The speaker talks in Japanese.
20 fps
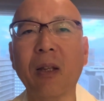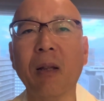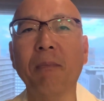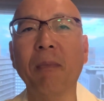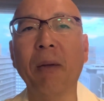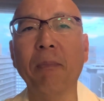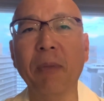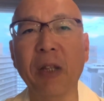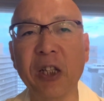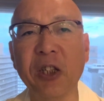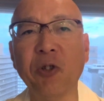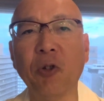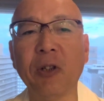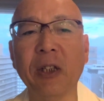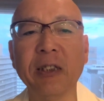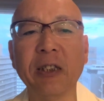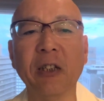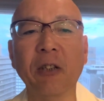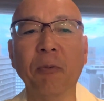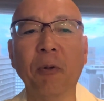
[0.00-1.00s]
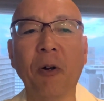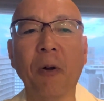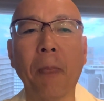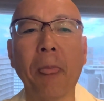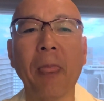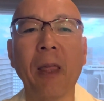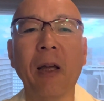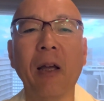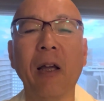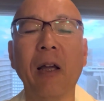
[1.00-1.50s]
まあ、民主党ですけども、
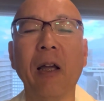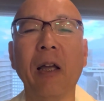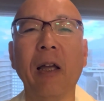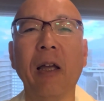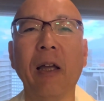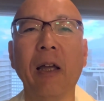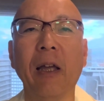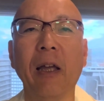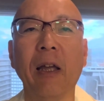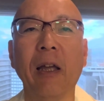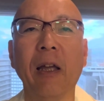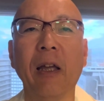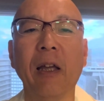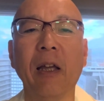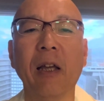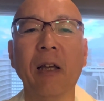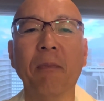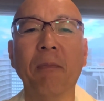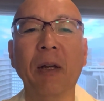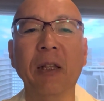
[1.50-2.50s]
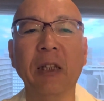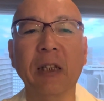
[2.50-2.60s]
えーまあ、